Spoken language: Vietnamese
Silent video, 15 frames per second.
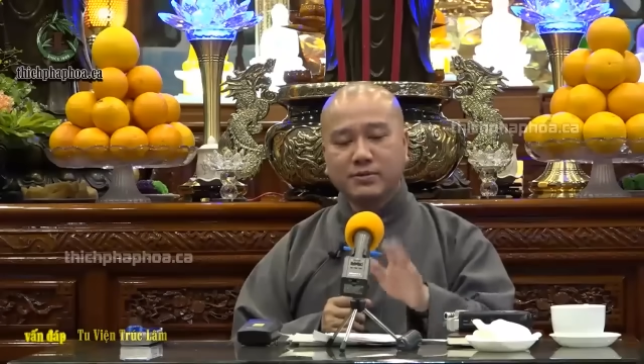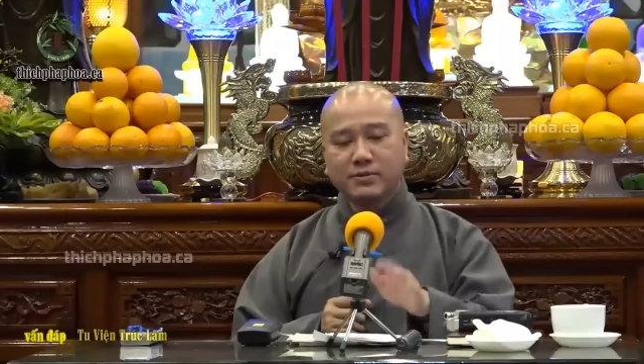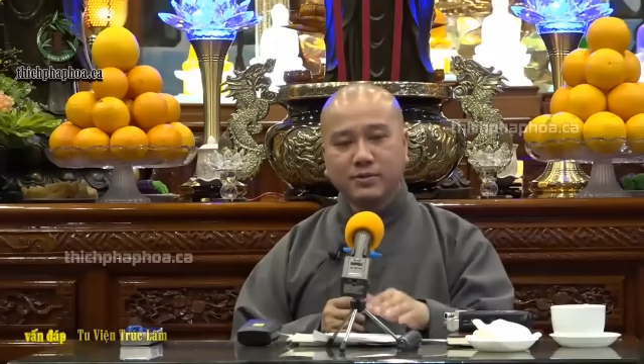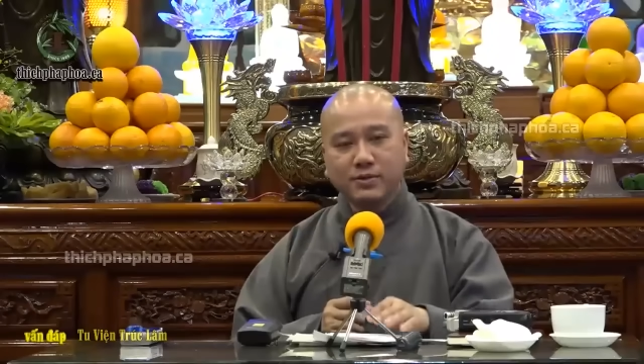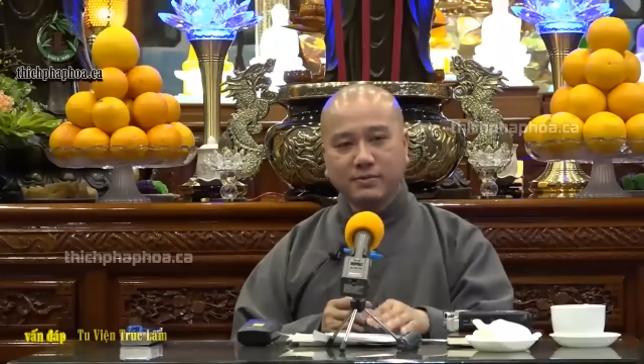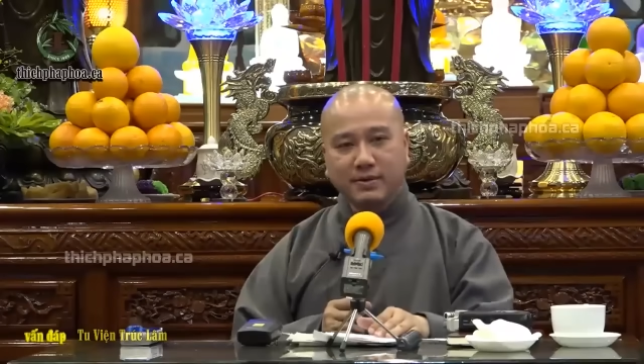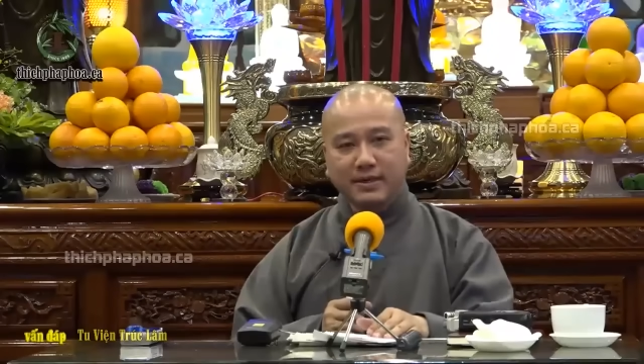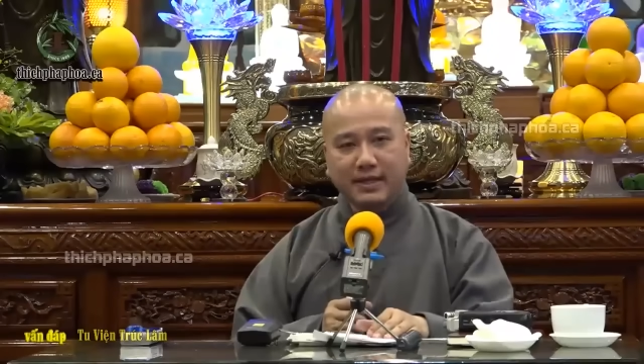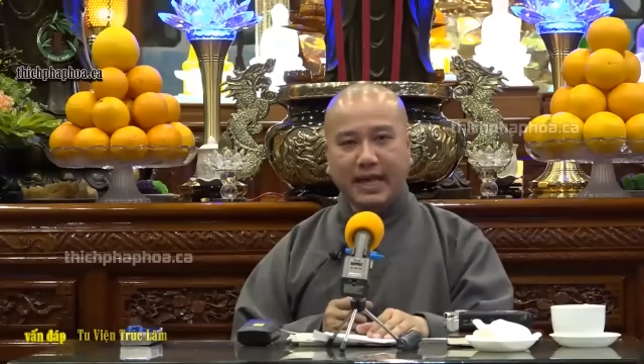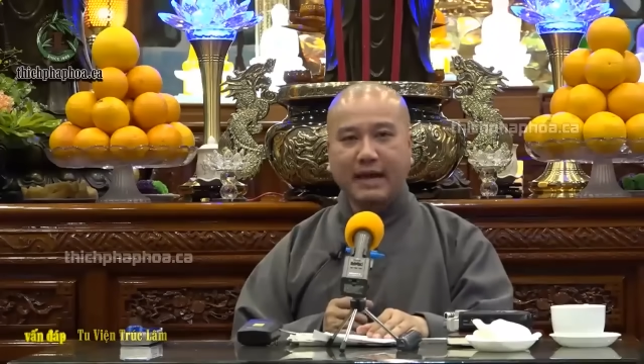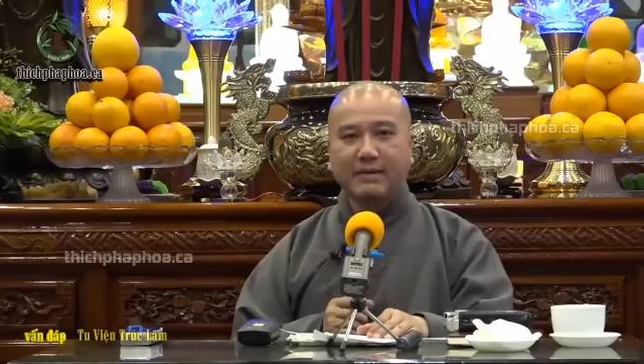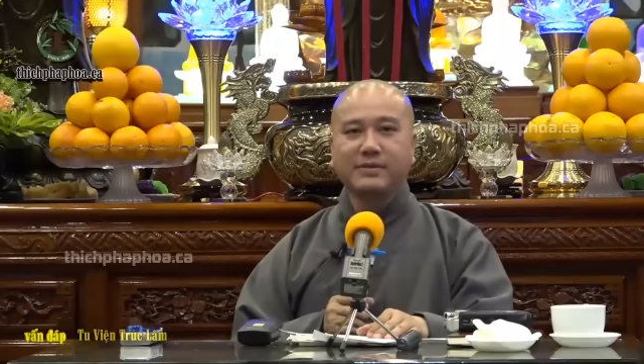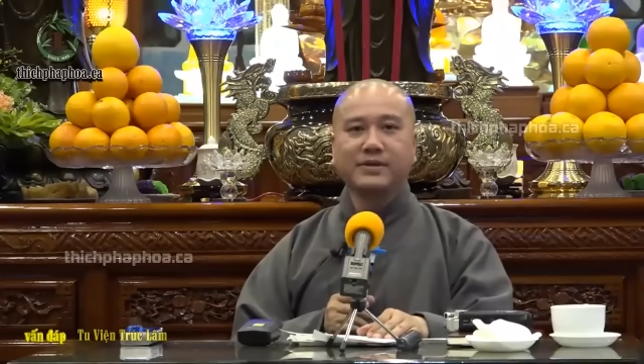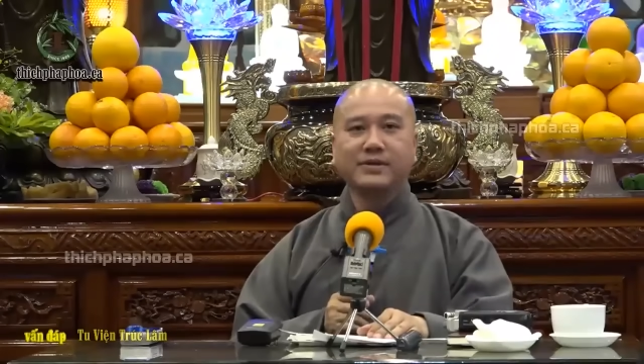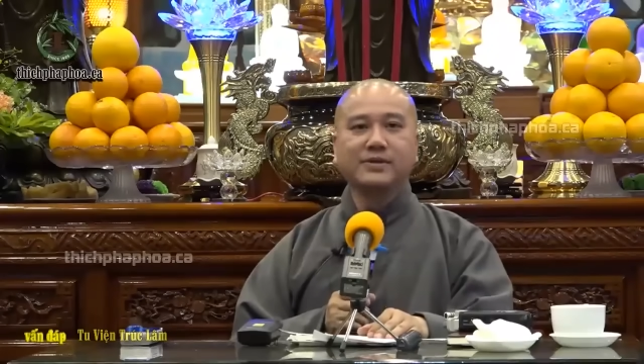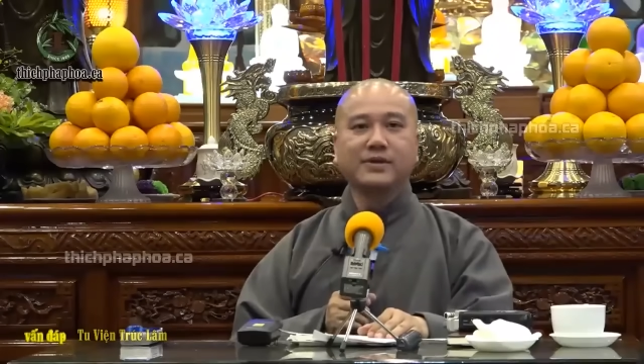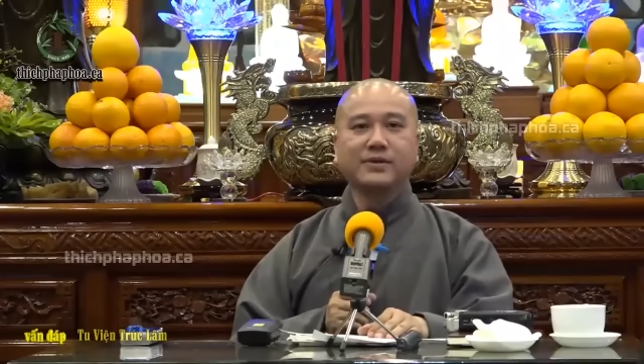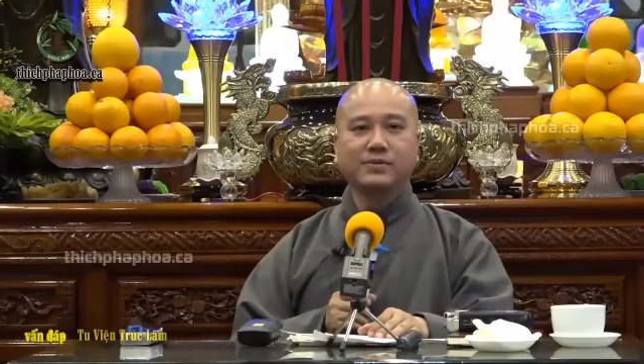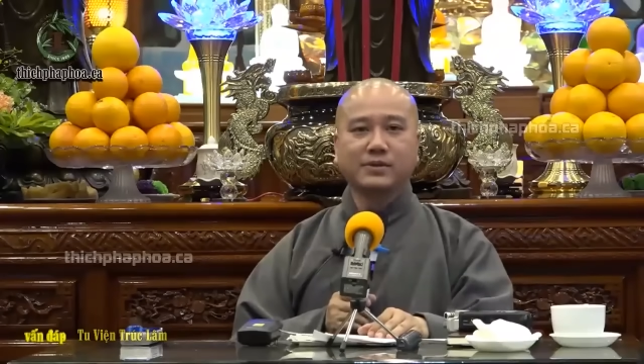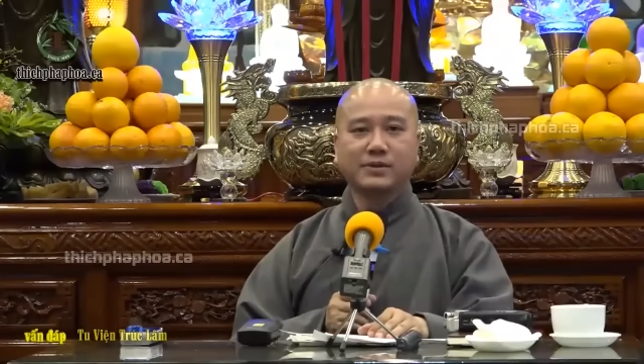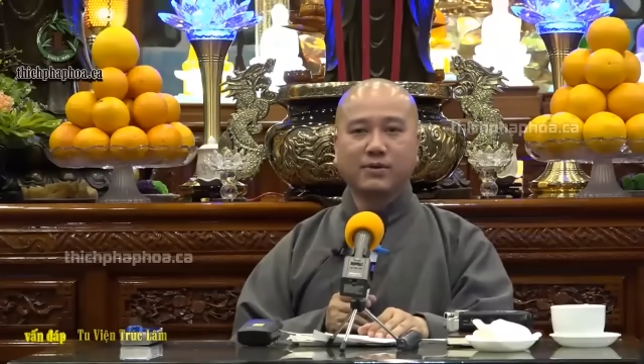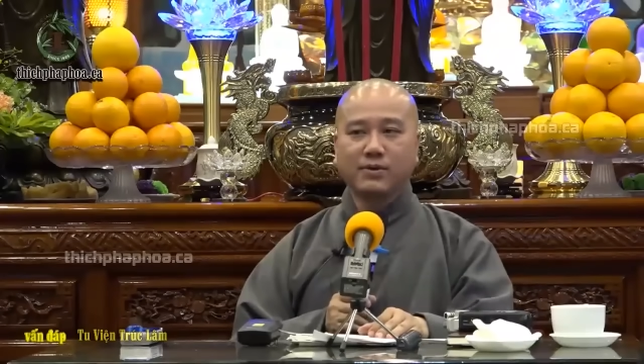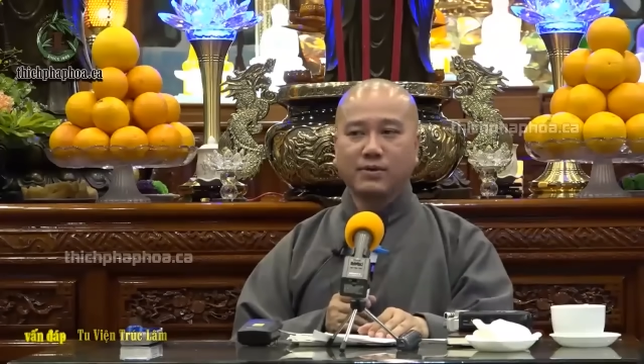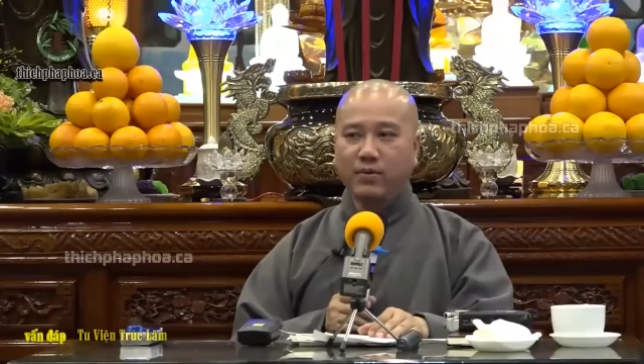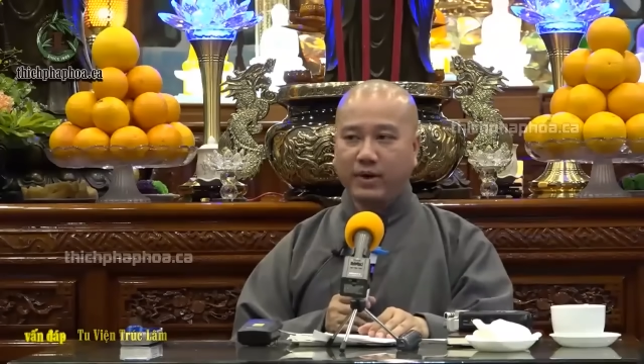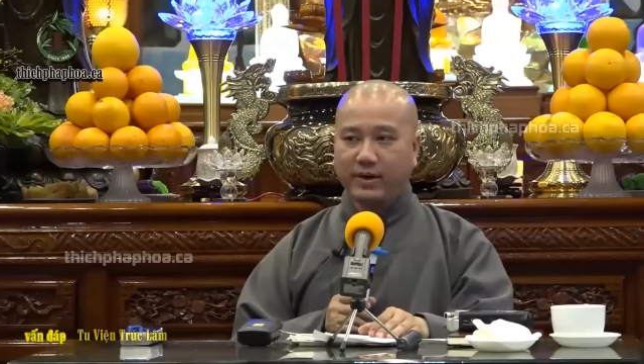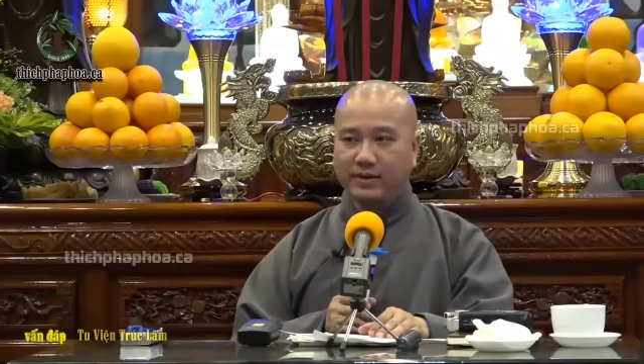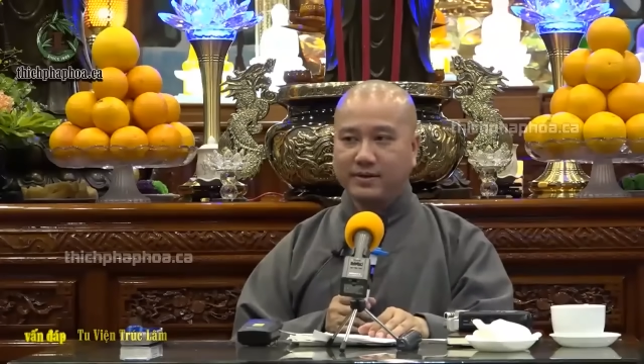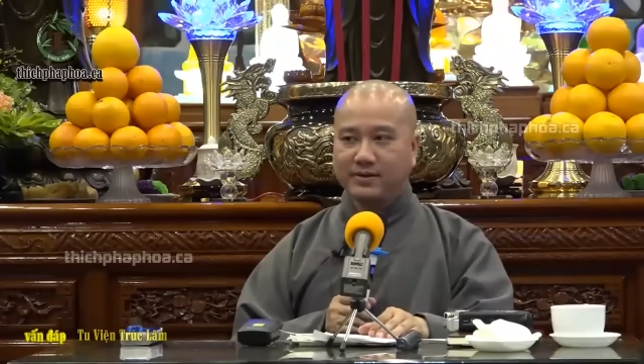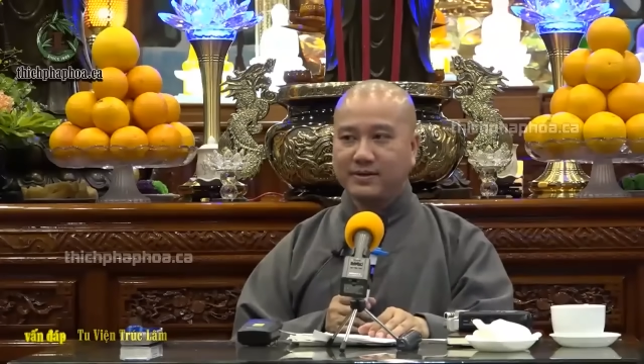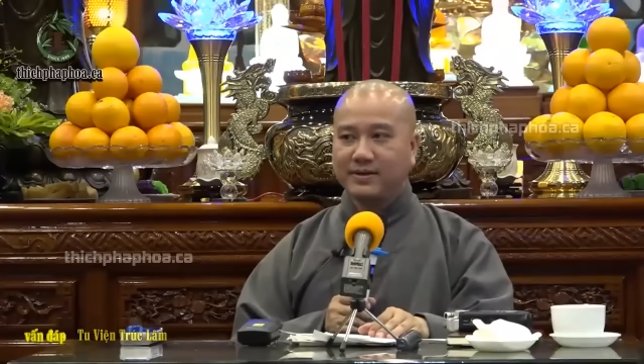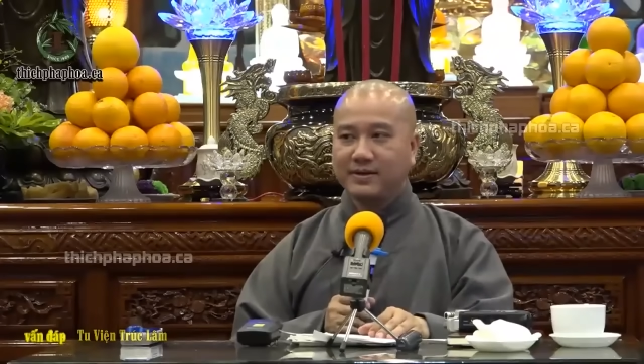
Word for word: xúi mình làm những điều soi quấy,